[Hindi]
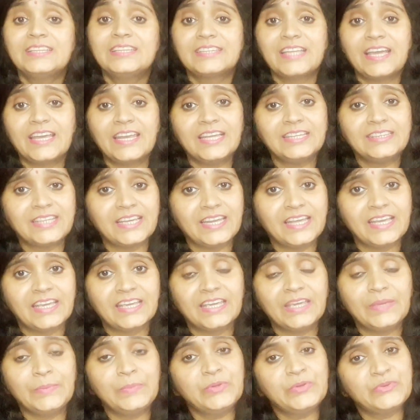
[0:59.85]
तरह तरह
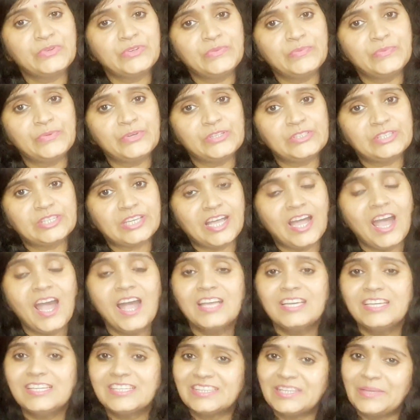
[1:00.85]
के ब्यूटी प्रोडक्ट का
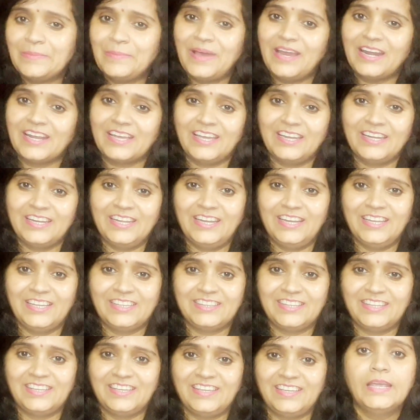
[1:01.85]
इस्तेमाल करने
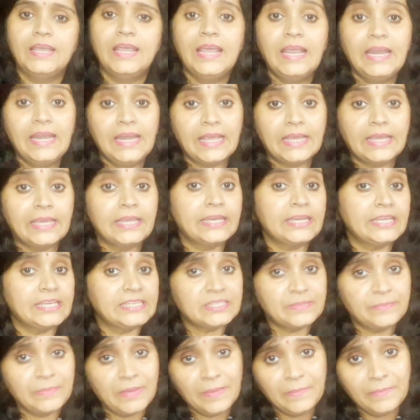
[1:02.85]
लगते हैं लेकिन इसमें